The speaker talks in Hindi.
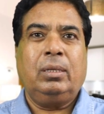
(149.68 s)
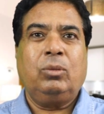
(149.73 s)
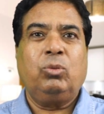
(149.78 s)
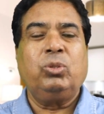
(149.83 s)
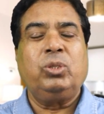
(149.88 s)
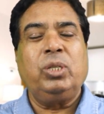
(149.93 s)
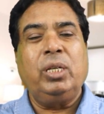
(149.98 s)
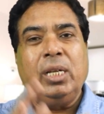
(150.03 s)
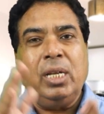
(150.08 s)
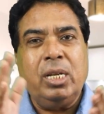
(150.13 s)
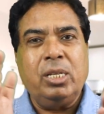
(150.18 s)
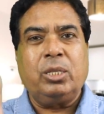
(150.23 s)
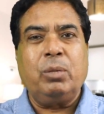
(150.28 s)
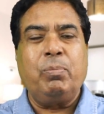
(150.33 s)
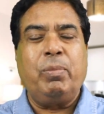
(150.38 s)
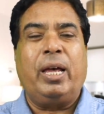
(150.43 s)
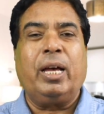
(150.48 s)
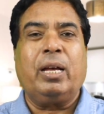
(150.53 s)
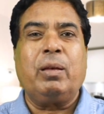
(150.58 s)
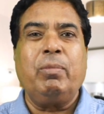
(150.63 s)
तो इस
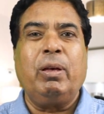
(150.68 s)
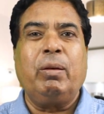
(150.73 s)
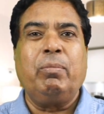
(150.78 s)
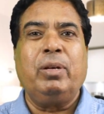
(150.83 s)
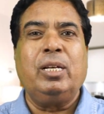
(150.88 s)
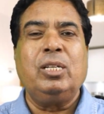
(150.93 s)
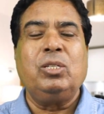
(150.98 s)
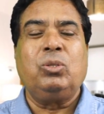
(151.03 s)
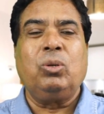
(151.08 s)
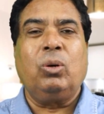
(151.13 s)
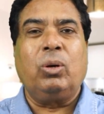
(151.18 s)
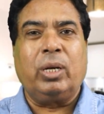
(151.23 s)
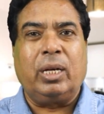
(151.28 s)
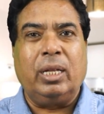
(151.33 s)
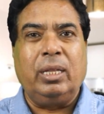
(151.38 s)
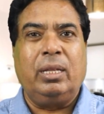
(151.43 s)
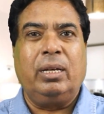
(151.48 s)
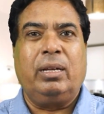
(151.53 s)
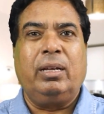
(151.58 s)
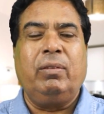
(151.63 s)
महकमे में जो
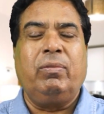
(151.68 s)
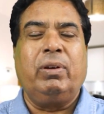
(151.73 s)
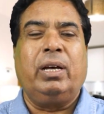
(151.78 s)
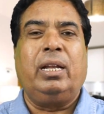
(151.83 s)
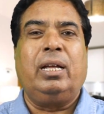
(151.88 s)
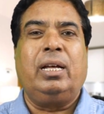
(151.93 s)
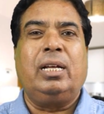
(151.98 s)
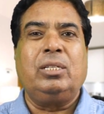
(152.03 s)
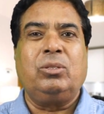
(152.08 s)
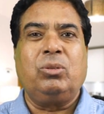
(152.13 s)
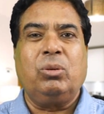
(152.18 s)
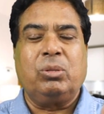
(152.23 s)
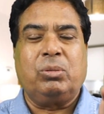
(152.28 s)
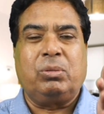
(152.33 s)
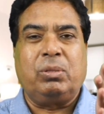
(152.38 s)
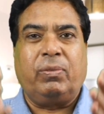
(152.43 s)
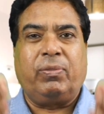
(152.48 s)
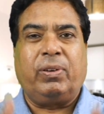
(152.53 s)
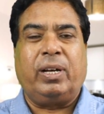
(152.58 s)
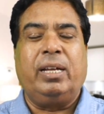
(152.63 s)
गंदगी वाला है जो
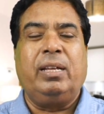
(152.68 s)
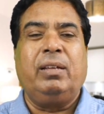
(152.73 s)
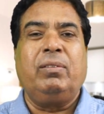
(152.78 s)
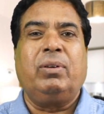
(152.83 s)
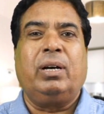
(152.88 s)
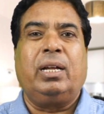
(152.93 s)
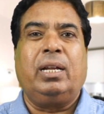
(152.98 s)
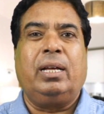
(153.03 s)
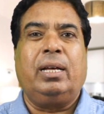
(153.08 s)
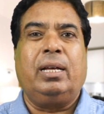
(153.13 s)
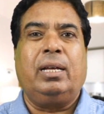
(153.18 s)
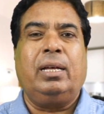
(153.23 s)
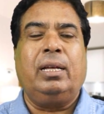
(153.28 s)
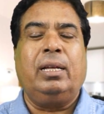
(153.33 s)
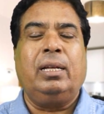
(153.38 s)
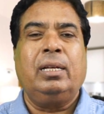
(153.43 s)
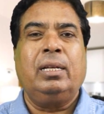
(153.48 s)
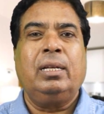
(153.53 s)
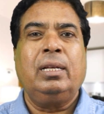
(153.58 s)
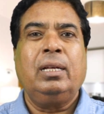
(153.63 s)
सफाई वाला है
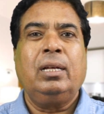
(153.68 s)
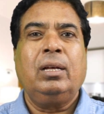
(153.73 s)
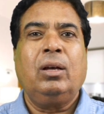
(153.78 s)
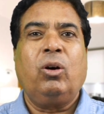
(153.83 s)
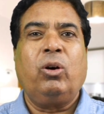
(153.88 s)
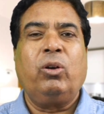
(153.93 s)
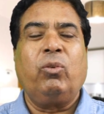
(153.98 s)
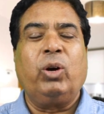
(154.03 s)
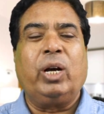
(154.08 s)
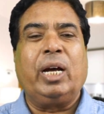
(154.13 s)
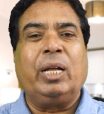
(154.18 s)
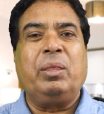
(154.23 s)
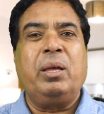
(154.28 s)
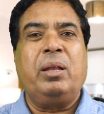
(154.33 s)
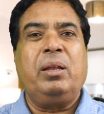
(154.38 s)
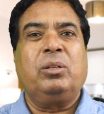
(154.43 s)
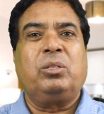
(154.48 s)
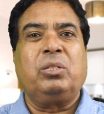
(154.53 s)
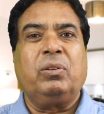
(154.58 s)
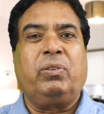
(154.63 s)
और वो कहते
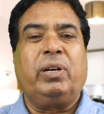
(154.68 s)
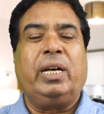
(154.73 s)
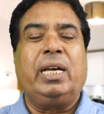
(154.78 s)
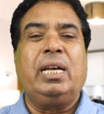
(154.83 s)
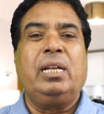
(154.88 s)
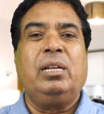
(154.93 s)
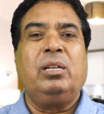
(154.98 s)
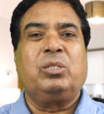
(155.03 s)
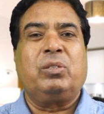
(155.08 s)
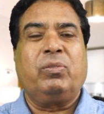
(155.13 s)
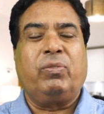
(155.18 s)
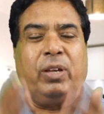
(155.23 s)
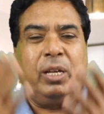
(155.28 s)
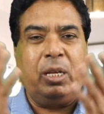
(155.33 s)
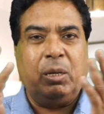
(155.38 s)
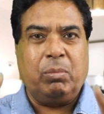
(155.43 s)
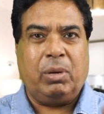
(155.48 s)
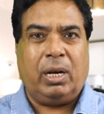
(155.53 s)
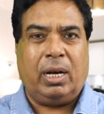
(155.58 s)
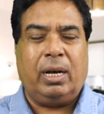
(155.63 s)
जी सफाई नसफ़
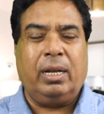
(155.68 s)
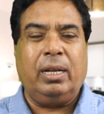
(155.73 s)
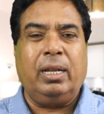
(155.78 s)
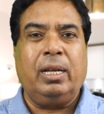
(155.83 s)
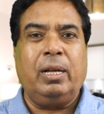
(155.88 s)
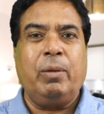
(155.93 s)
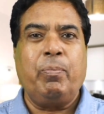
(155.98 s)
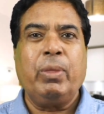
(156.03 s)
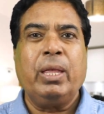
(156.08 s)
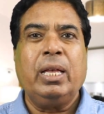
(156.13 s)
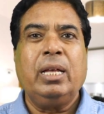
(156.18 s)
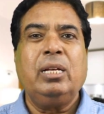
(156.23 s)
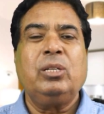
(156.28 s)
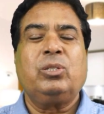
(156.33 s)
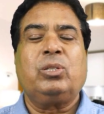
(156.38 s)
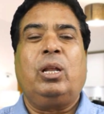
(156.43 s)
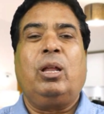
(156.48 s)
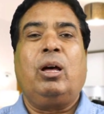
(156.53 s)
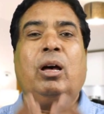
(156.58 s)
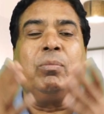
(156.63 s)
ईमान है
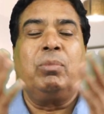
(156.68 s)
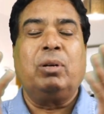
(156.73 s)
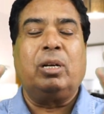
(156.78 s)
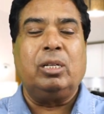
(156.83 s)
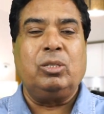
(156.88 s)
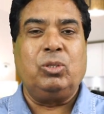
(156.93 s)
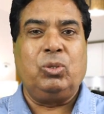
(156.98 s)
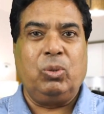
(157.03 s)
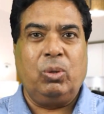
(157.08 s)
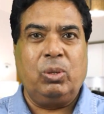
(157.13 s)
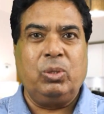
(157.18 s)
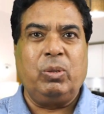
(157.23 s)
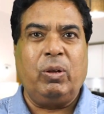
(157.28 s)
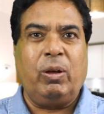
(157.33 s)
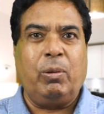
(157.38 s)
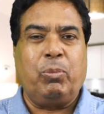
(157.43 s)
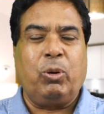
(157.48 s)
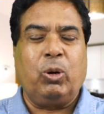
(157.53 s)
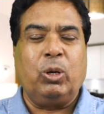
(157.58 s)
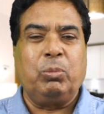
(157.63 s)
इस्लाम का जुज़
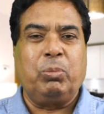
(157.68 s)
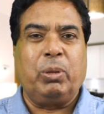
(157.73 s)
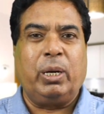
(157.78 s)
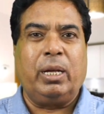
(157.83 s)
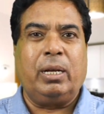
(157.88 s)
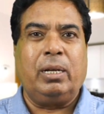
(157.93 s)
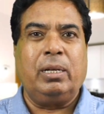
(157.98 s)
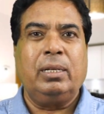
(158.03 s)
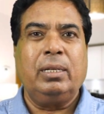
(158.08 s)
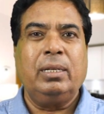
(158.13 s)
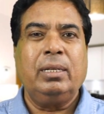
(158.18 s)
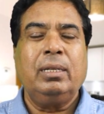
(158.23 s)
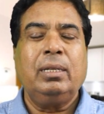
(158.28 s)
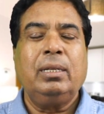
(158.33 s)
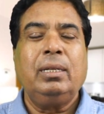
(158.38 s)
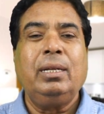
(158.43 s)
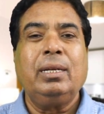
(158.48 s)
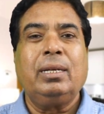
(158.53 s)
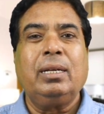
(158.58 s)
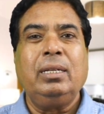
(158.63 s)
है बहुत बड़ा
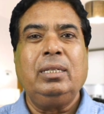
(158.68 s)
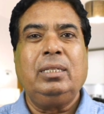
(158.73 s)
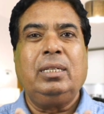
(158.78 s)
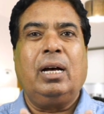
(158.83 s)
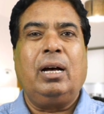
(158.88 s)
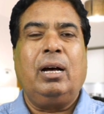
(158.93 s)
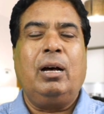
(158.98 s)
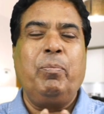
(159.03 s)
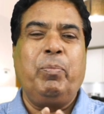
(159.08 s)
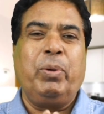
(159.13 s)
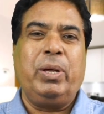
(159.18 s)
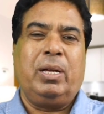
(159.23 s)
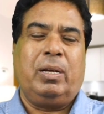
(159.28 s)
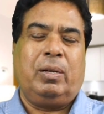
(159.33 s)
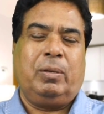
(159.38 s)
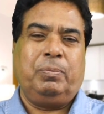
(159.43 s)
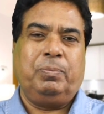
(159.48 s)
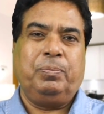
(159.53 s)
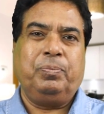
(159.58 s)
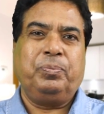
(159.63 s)
लेकिन यहाँ पे
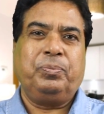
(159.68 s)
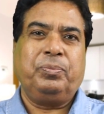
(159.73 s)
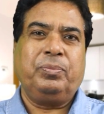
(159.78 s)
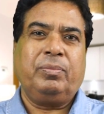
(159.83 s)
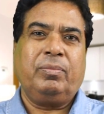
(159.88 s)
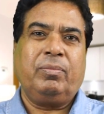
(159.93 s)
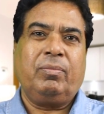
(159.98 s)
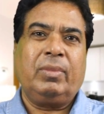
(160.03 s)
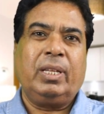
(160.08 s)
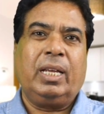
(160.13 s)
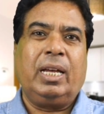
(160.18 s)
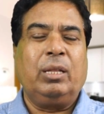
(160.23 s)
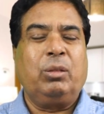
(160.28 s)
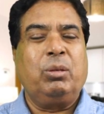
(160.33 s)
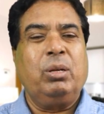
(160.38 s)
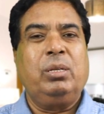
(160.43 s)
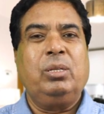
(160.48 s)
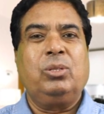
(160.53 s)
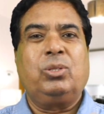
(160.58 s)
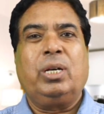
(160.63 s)
आप
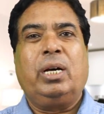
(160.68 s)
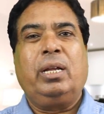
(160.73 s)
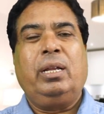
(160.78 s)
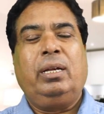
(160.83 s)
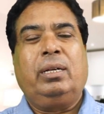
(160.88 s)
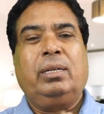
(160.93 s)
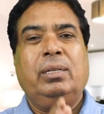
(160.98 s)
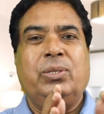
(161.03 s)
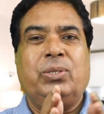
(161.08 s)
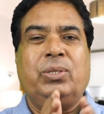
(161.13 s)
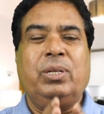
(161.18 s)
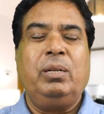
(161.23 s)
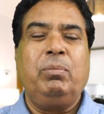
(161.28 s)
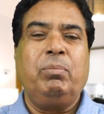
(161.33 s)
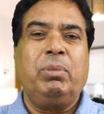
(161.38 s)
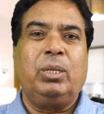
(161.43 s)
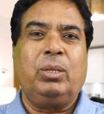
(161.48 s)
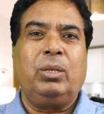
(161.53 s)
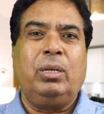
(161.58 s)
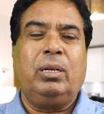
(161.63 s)
कहते जी सारे क्रिश्चन ही
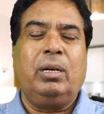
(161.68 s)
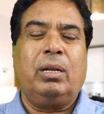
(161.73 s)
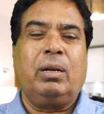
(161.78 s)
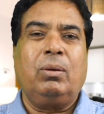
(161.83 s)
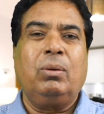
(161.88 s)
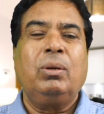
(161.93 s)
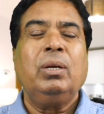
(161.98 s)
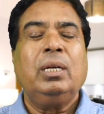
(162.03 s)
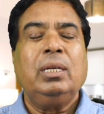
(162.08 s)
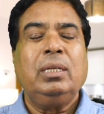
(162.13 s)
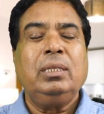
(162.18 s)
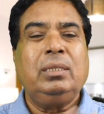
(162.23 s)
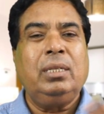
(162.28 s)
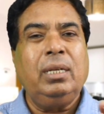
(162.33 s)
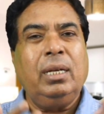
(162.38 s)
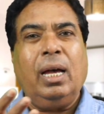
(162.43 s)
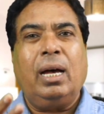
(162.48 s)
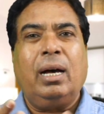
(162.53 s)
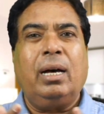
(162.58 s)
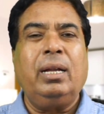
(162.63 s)
भर्ती कर लो
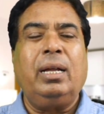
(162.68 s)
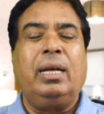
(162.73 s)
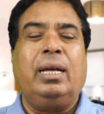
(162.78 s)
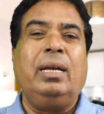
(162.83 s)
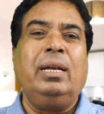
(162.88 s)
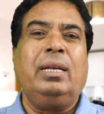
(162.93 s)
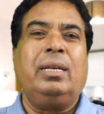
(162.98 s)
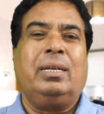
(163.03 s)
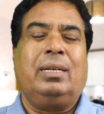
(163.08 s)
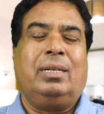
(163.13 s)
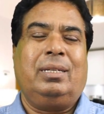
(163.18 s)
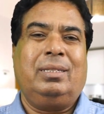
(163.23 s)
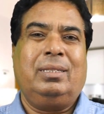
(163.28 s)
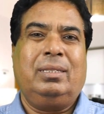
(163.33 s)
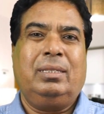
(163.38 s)
ये अहर है क्या